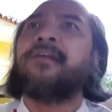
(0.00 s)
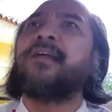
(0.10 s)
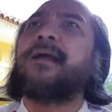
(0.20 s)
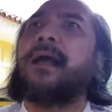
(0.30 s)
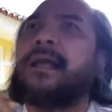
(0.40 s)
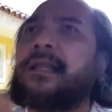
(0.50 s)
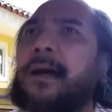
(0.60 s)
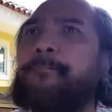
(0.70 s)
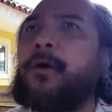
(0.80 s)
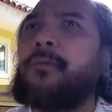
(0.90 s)
sehingga kita
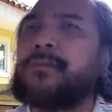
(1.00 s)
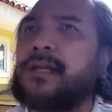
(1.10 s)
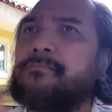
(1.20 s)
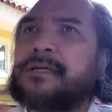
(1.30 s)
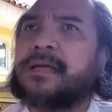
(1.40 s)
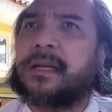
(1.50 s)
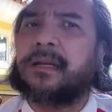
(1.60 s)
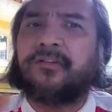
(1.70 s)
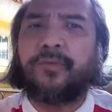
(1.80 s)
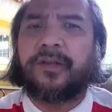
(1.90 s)
pun menjadi bejana
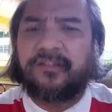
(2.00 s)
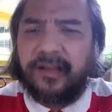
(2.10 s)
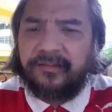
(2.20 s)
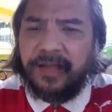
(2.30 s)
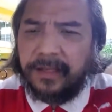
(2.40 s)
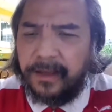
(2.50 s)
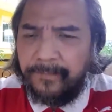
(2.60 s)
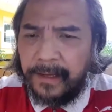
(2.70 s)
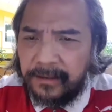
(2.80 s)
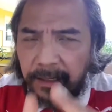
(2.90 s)
yang disebut kesaksiannya
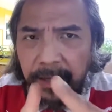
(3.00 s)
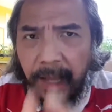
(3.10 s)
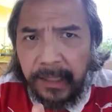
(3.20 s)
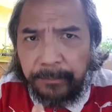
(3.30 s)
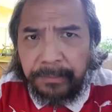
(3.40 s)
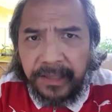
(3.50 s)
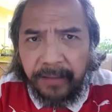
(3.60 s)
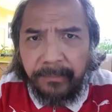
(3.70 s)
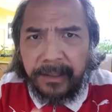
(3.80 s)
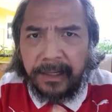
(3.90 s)
dari ayat
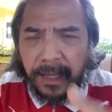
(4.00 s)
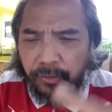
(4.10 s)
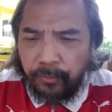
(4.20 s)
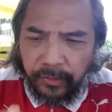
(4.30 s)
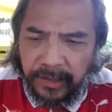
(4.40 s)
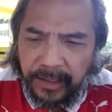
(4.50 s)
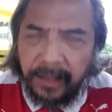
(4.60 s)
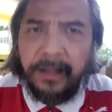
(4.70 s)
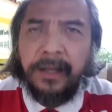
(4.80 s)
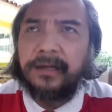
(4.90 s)
pertama dan ayat
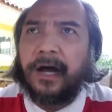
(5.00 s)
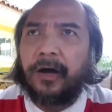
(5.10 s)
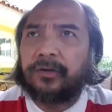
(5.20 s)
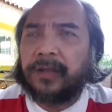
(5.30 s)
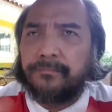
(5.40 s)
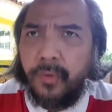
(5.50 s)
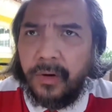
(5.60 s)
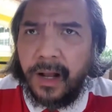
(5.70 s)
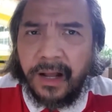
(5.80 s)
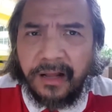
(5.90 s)
23 Daud
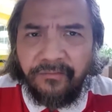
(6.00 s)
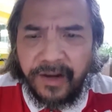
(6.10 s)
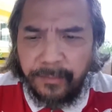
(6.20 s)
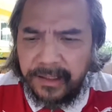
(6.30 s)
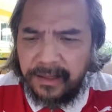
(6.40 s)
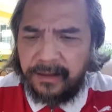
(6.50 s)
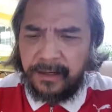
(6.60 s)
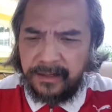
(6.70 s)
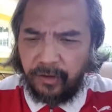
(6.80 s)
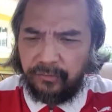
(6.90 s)
terbuka akan firmanya
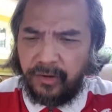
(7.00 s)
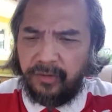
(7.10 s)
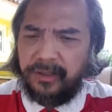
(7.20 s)
Daud,